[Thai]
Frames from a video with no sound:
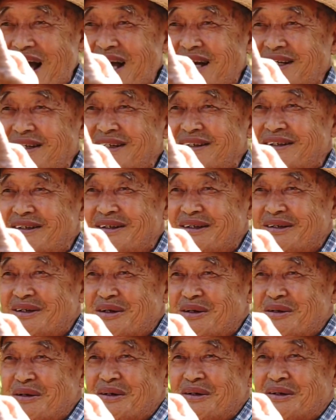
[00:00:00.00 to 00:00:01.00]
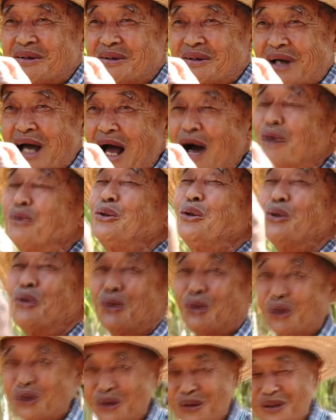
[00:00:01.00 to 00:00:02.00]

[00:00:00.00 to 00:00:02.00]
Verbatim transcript: ช้าง เอาอยู่